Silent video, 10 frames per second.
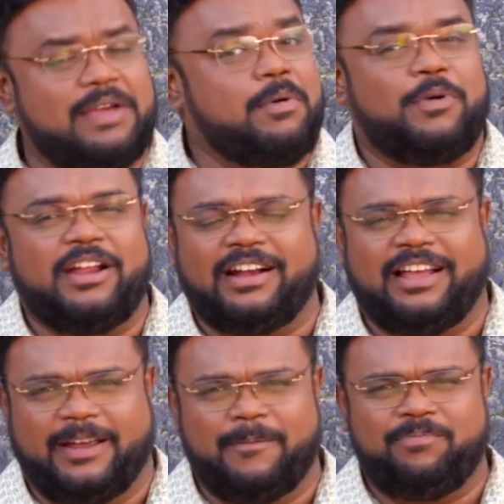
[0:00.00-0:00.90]
தேவ
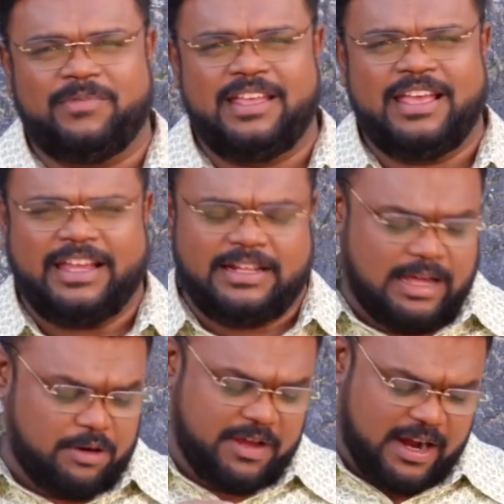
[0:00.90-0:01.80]
பிள்ளைகளே இந்த
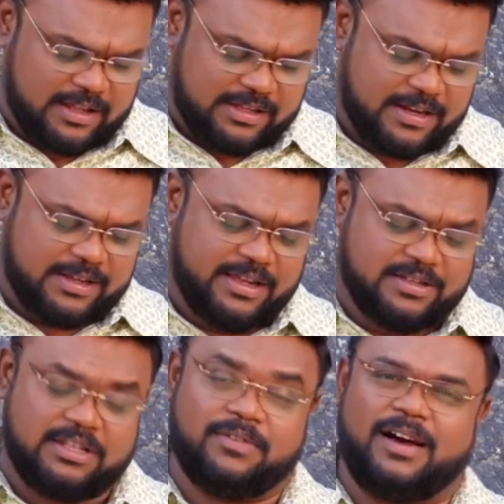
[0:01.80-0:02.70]
அருமையான தீர்க்க
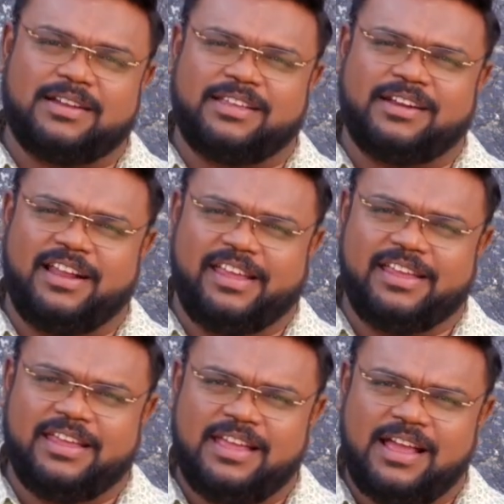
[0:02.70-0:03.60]
தரிசன வார்த்தைகளை
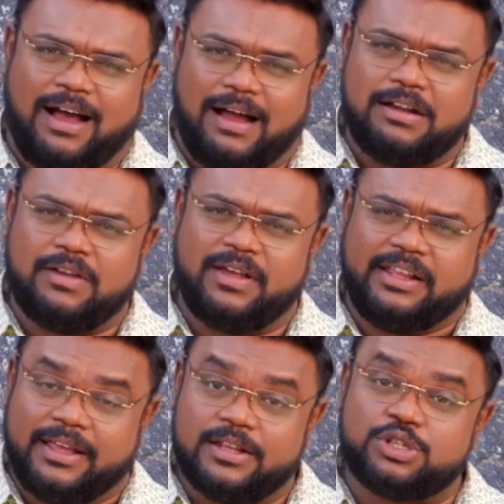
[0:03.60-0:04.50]
ஆண்டவர்
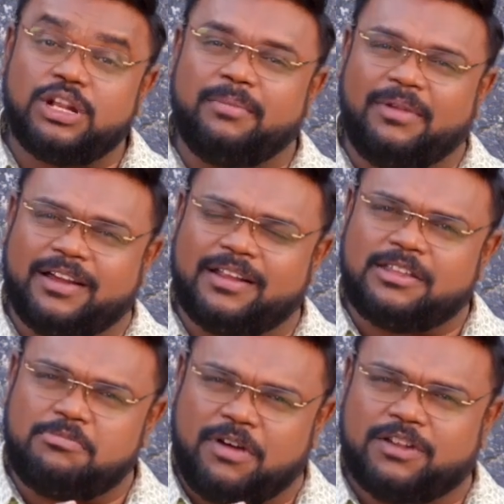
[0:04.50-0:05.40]
எருசலேம்
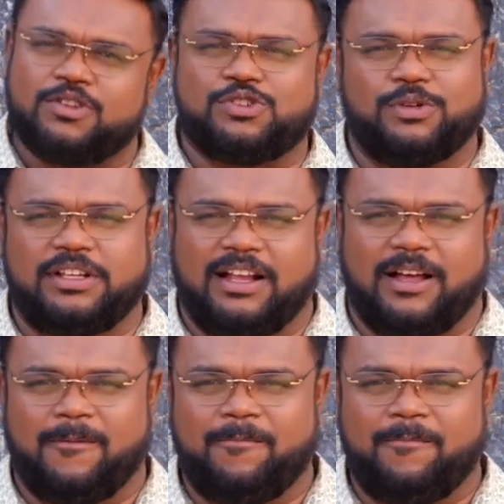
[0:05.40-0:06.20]
நகரத்தை பார்த்து சொல்கிறார்